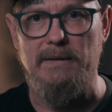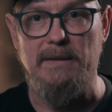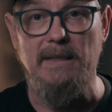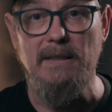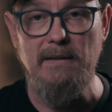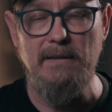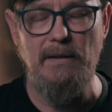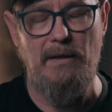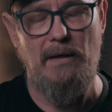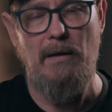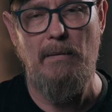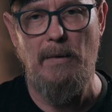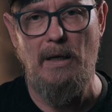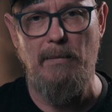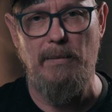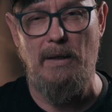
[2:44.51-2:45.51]
Diese
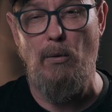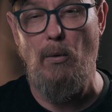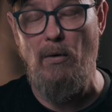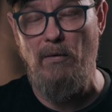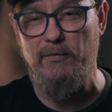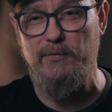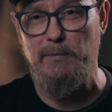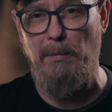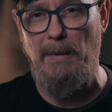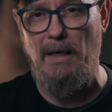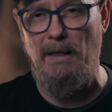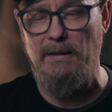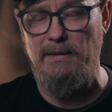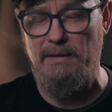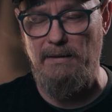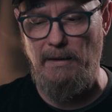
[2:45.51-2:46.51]
haben aber
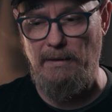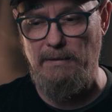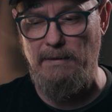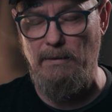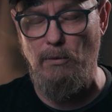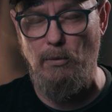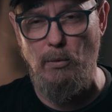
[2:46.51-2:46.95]
oftmals einen